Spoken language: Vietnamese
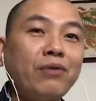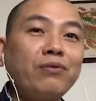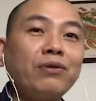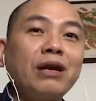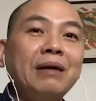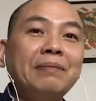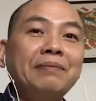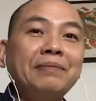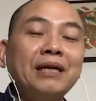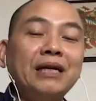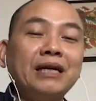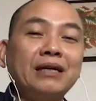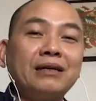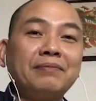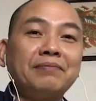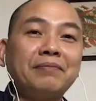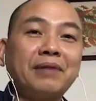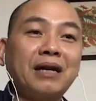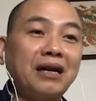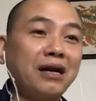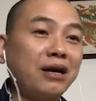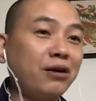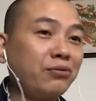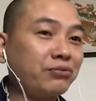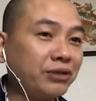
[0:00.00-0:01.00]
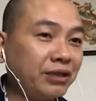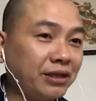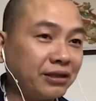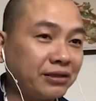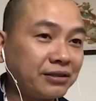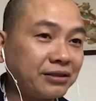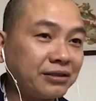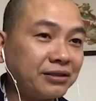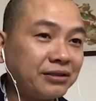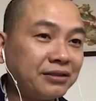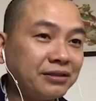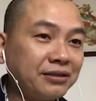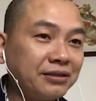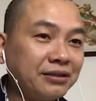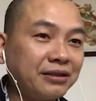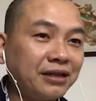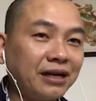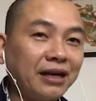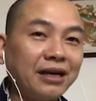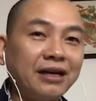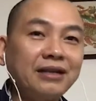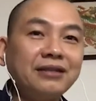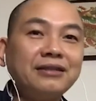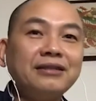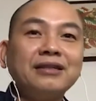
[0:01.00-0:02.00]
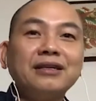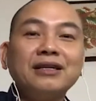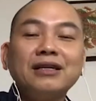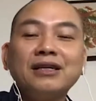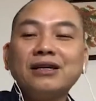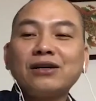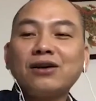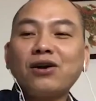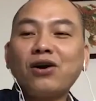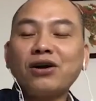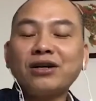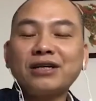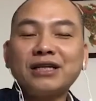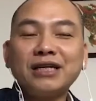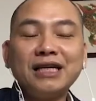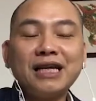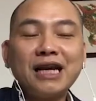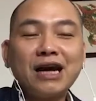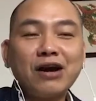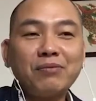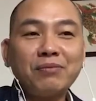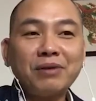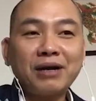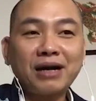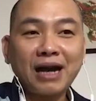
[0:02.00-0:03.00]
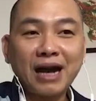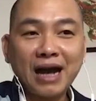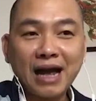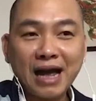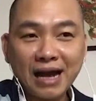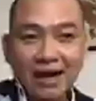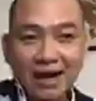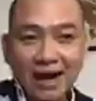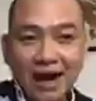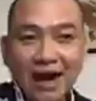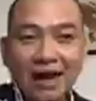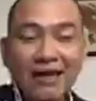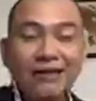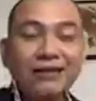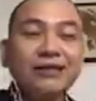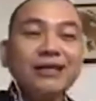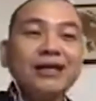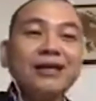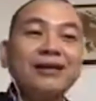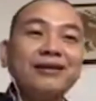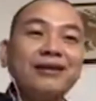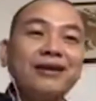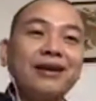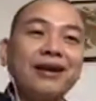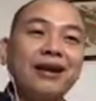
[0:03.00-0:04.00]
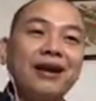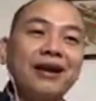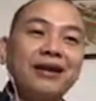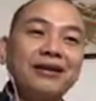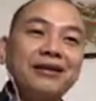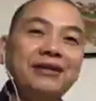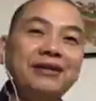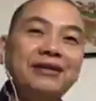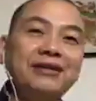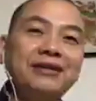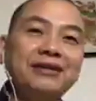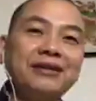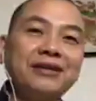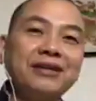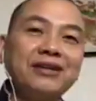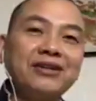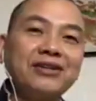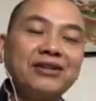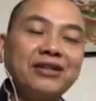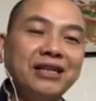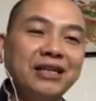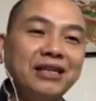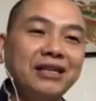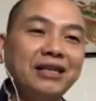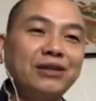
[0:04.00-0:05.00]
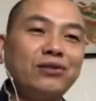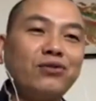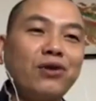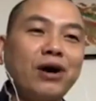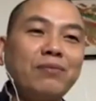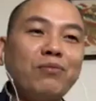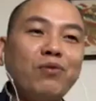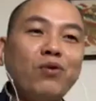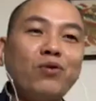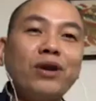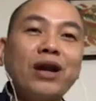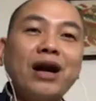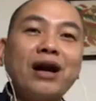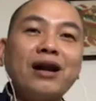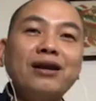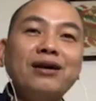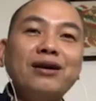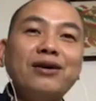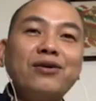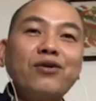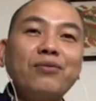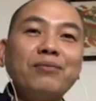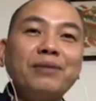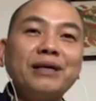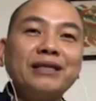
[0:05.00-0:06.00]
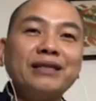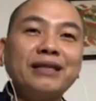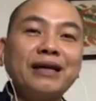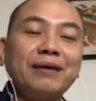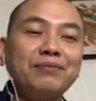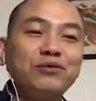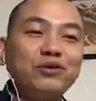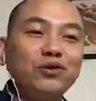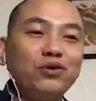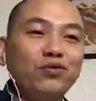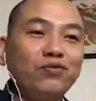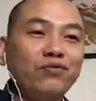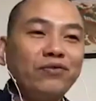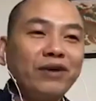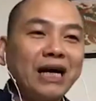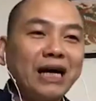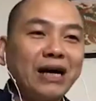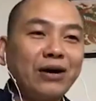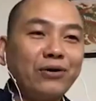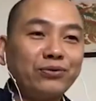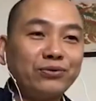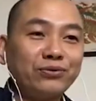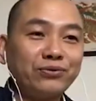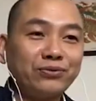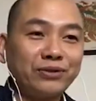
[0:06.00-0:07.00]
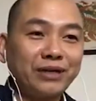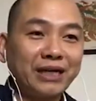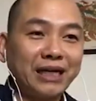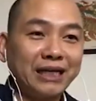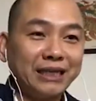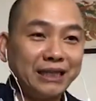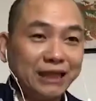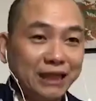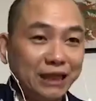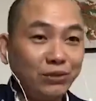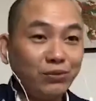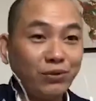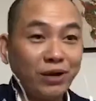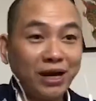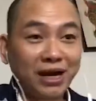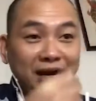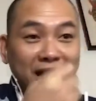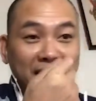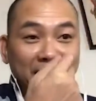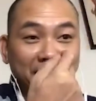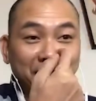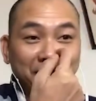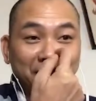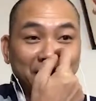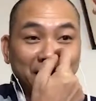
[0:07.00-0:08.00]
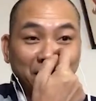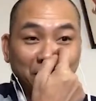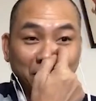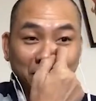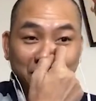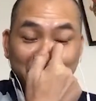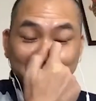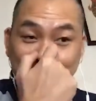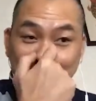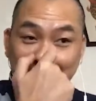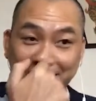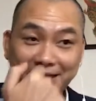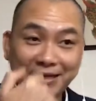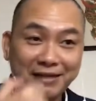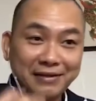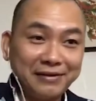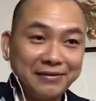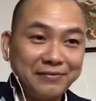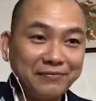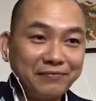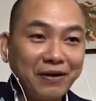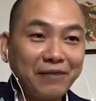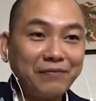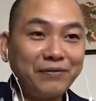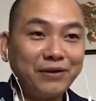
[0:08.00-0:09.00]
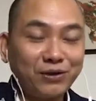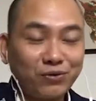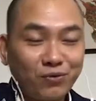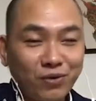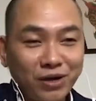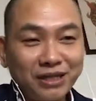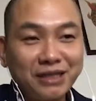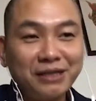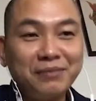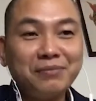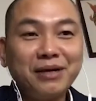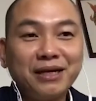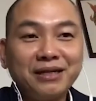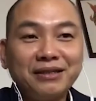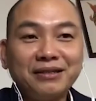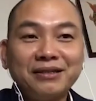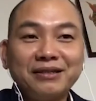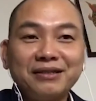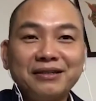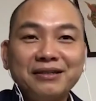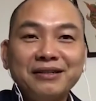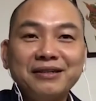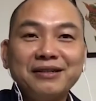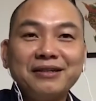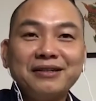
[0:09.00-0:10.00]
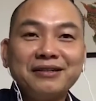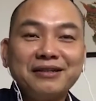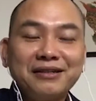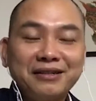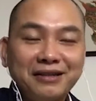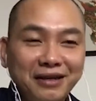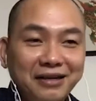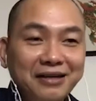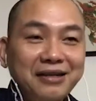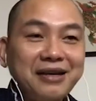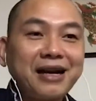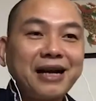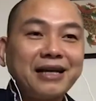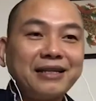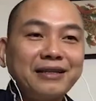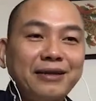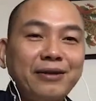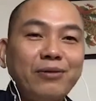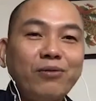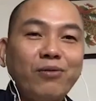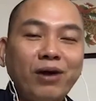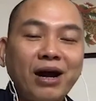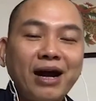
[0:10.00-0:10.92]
liệt mà nó không thực. Đấy. Còn khi nào mà càng hạn chế được cái đấy đi thì toàn bộ năng lượng của mình tập trung vào cái trí tuệ làm việc của từng ngày ấy, và vượt qua chính mình ấy. Thì đấy là cách tiến hóa.